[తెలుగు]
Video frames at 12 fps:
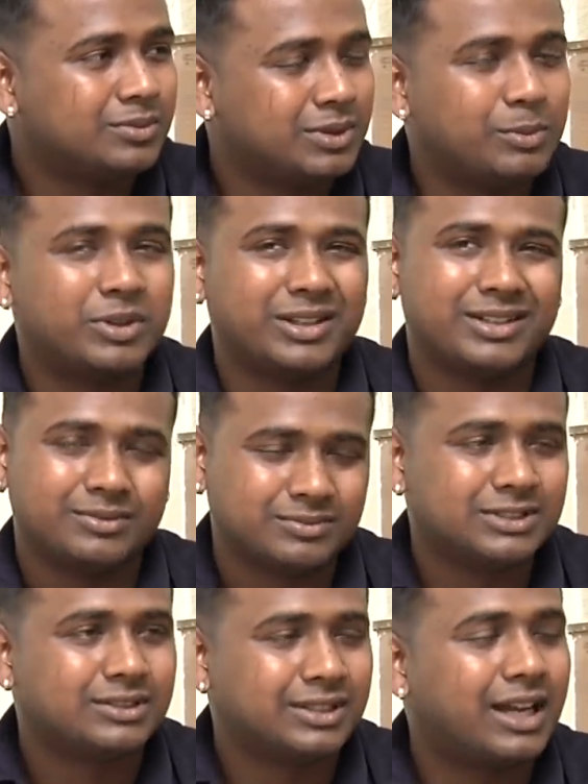ఇప్పుడు
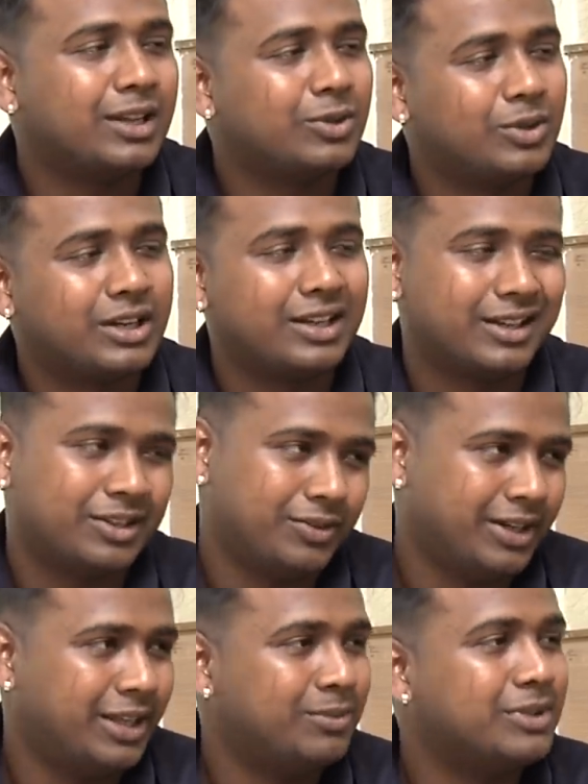తాగి దొరికింది కదా
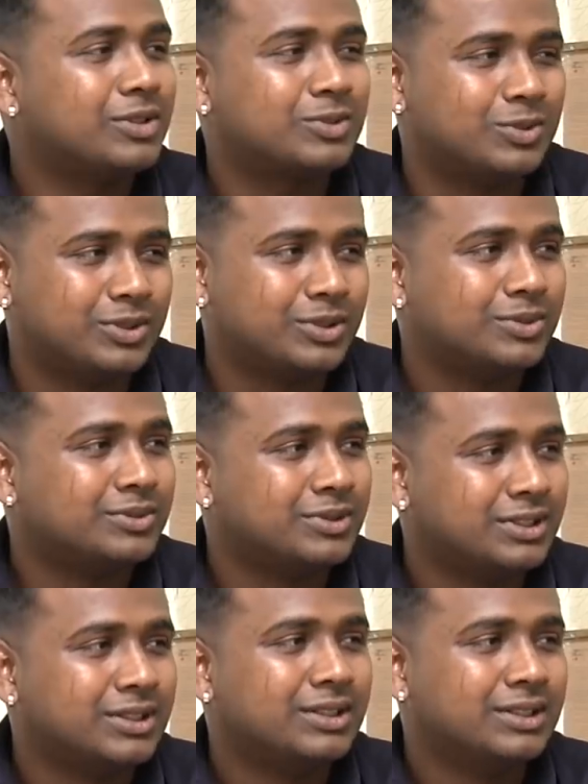వీడు ఏం చేసుకుంటాడు
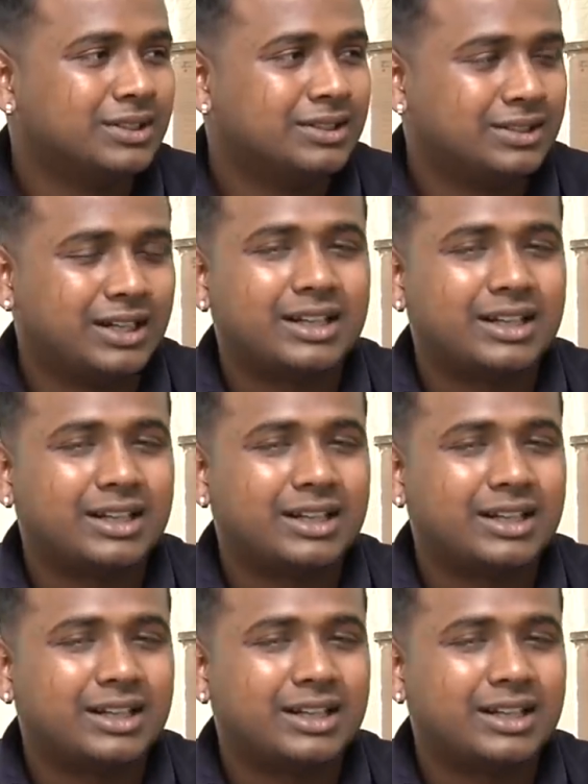Hmm.